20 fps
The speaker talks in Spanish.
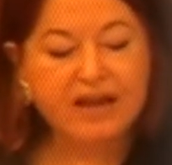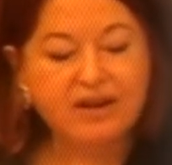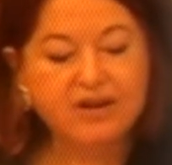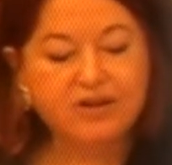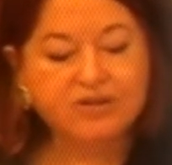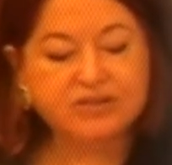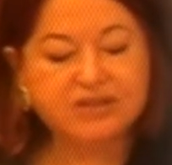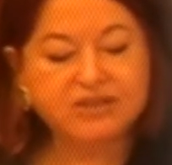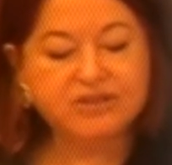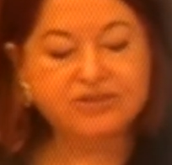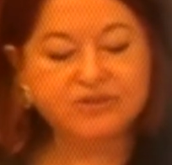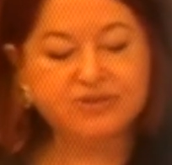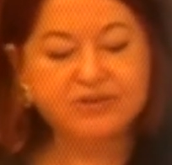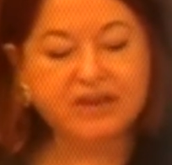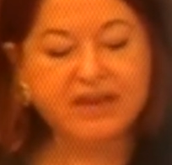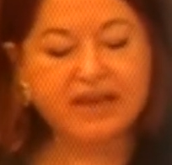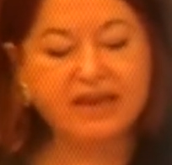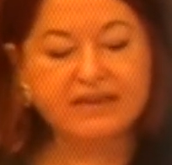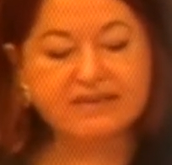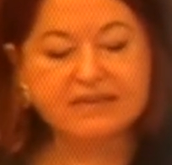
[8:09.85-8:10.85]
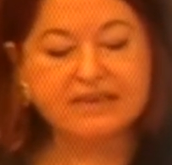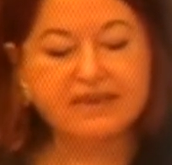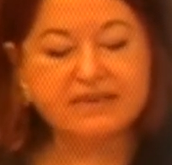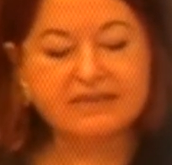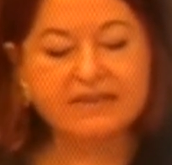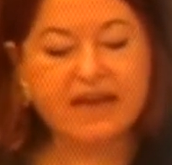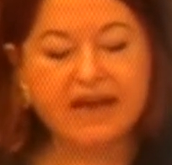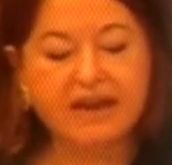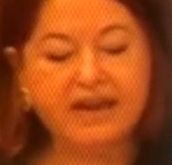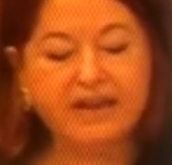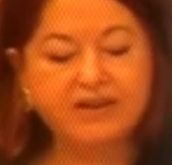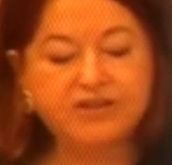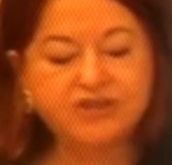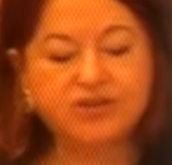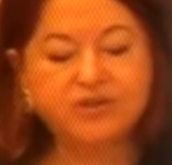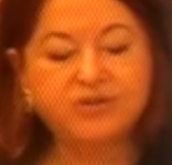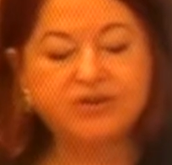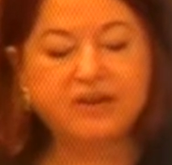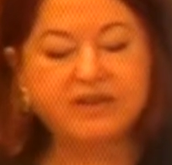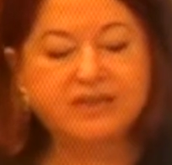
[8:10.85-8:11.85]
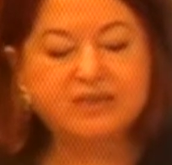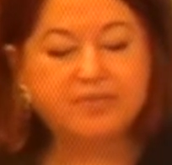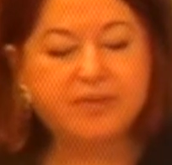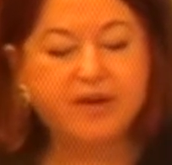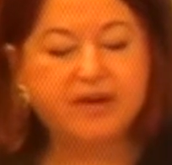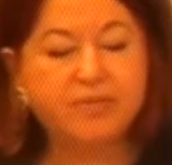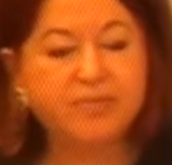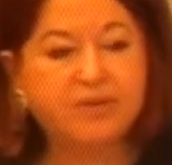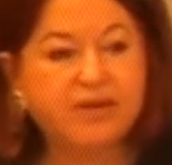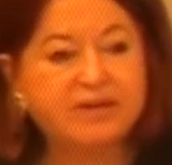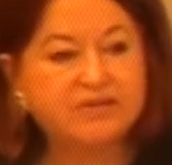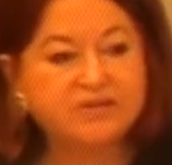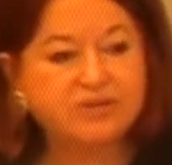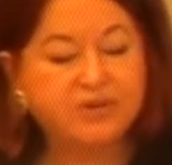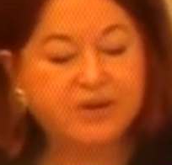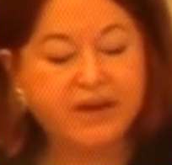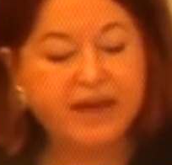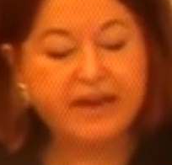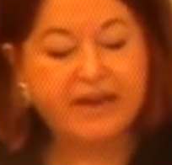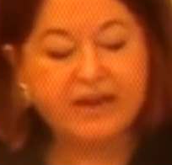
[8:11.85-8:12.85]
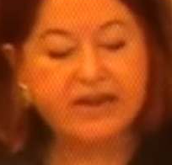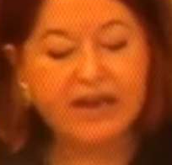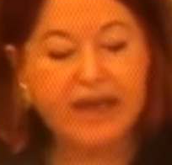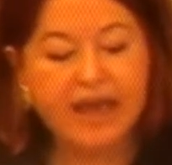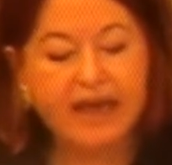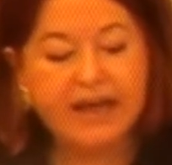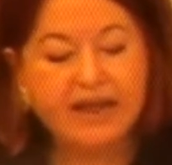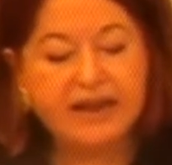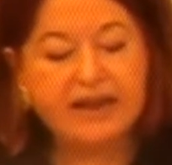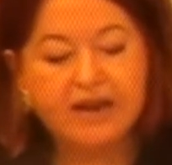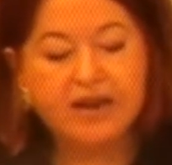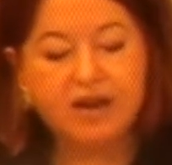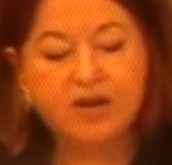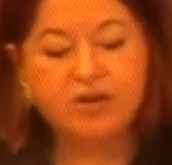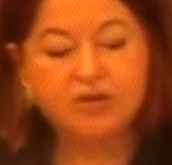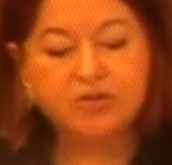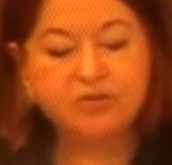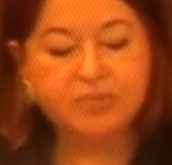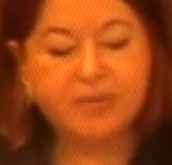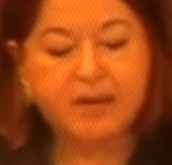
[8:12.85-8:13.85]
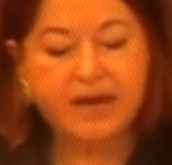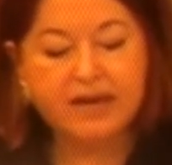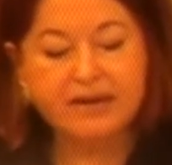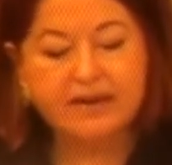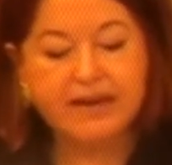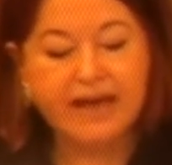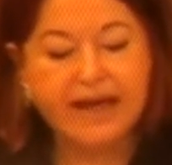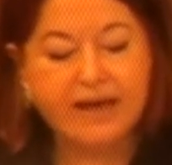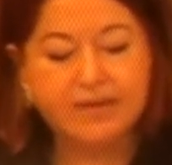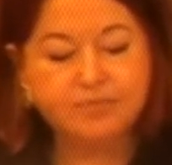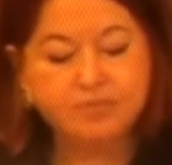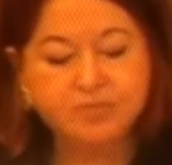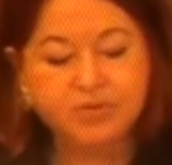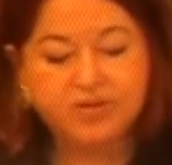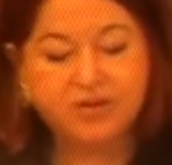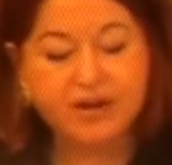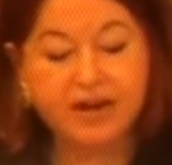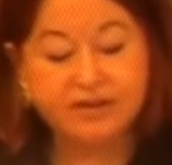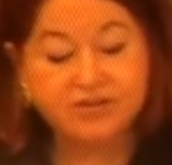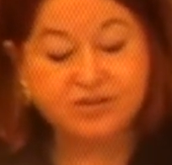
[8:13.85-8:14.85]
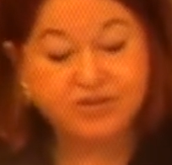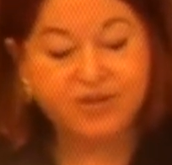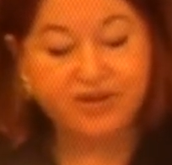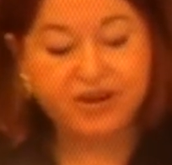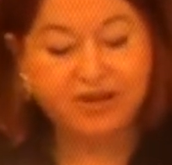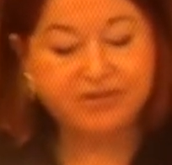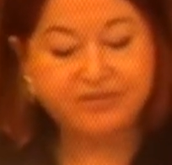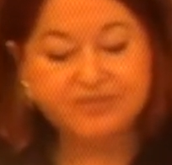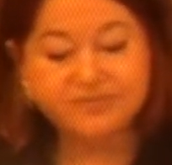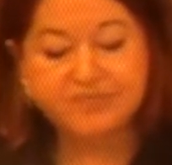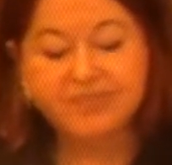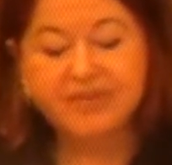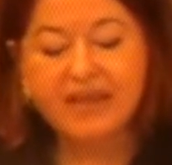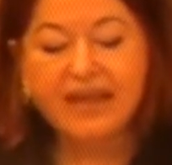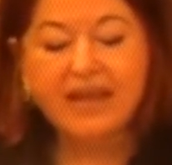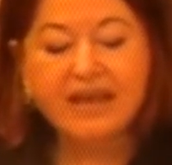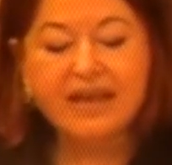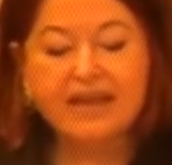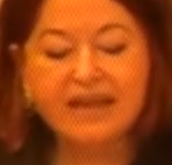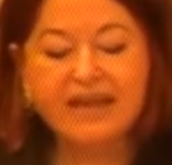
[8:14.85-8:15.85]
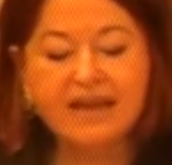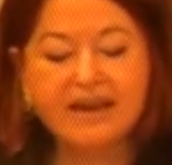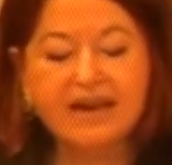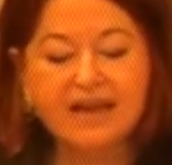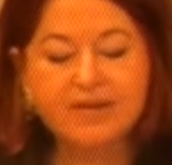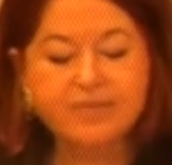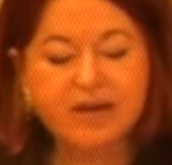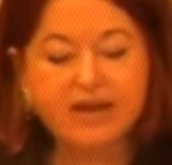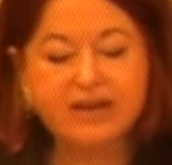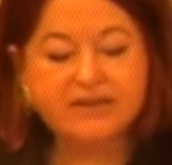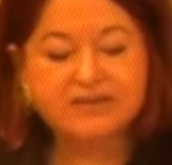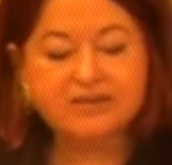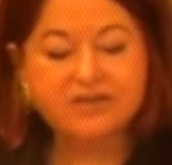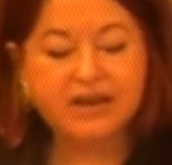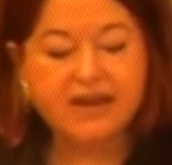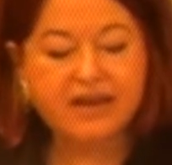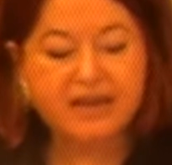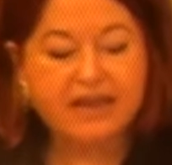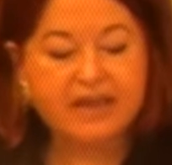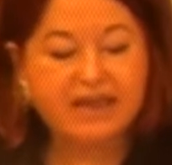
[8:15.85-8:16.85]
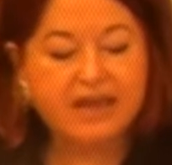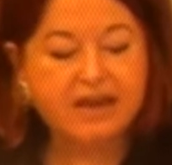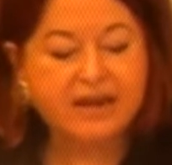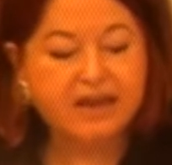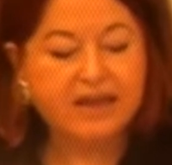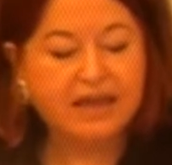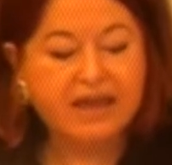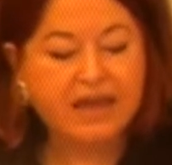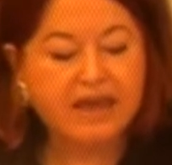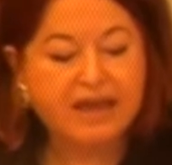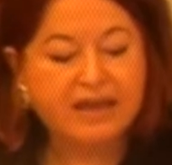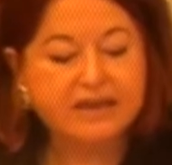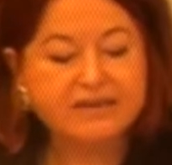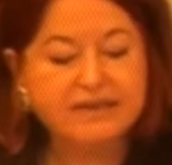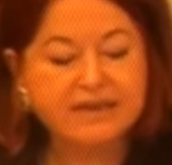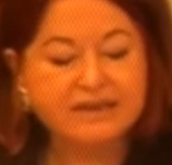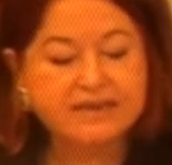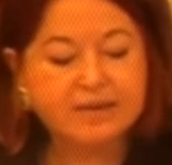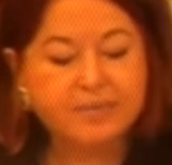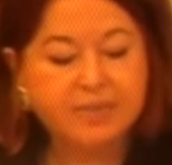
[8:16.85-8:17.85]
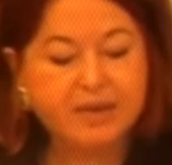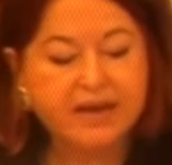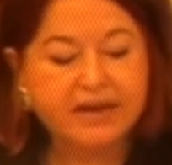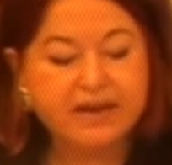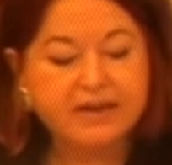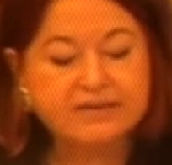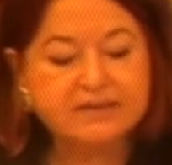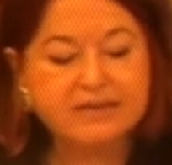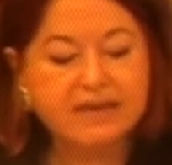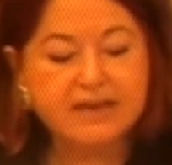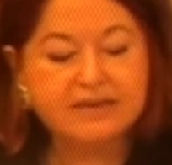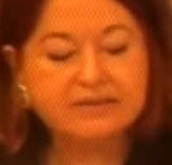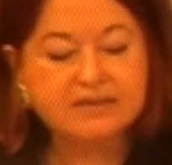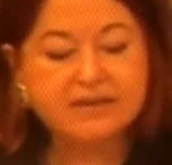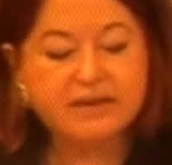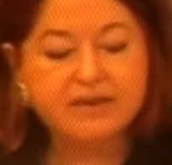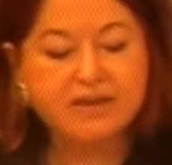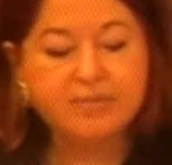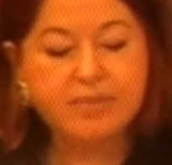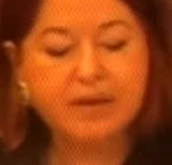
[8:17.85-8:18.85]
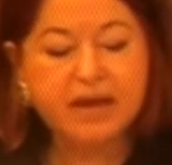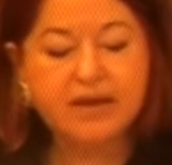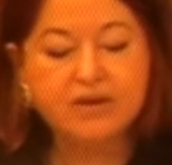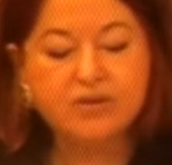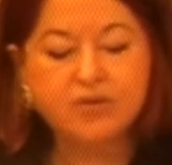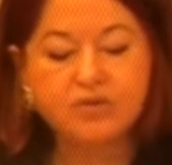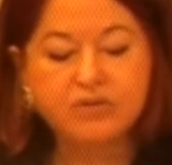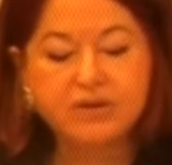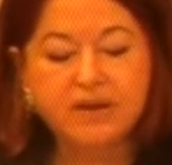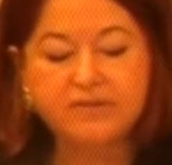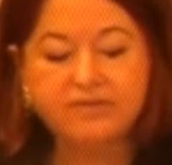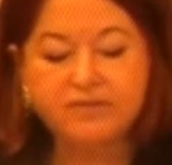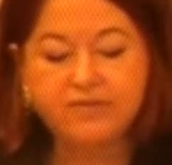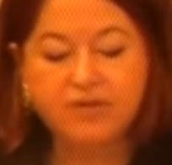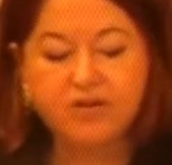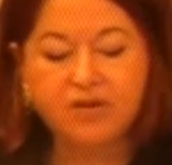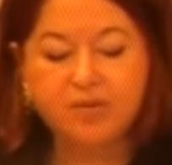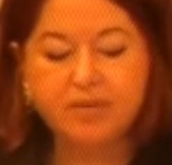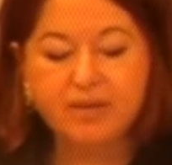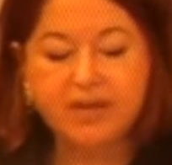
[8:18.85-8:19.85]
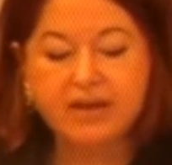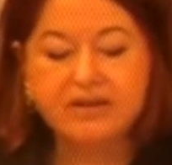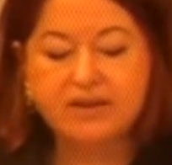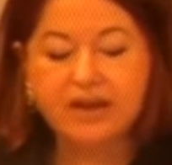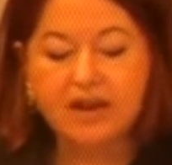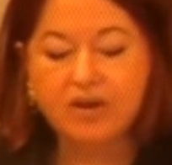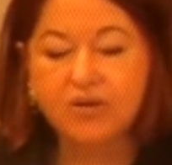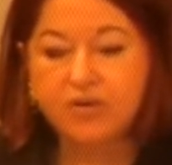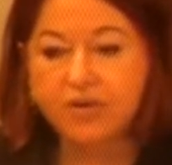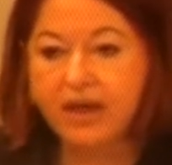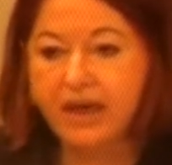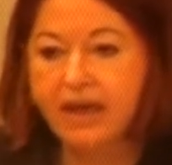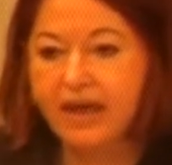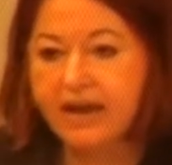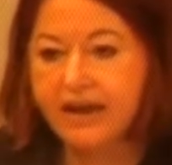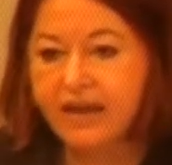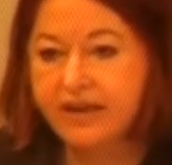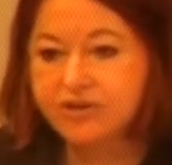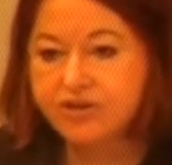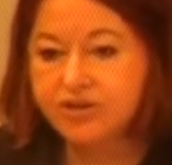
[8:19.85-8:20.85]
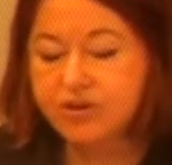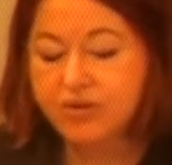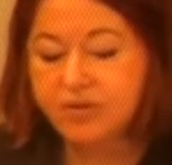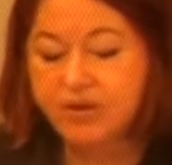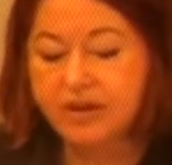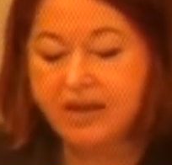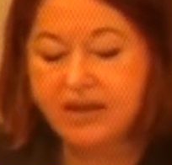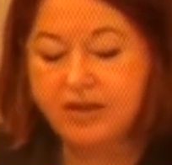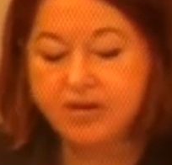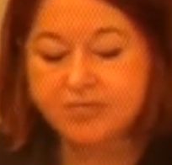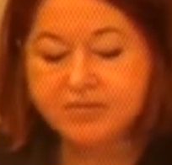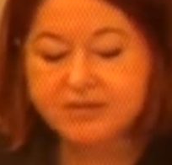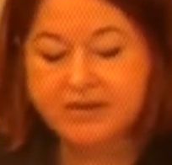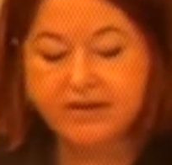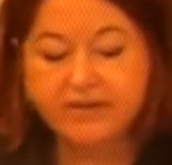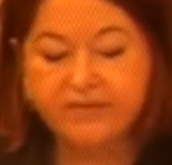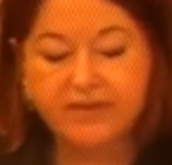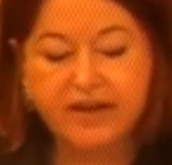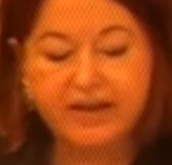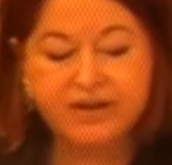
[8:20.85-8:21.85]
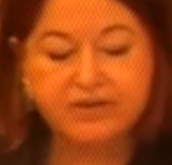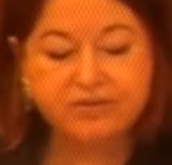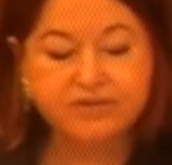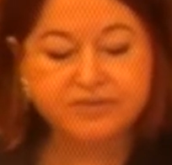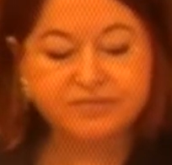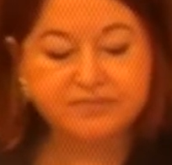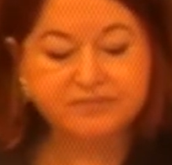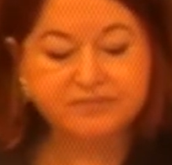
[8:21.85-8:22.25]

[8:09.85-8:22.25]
Los estudiantes han hecho un experimento en el laboratorio y la maestra quiere que de deberes escriban un informe de lo que han hecho y observado.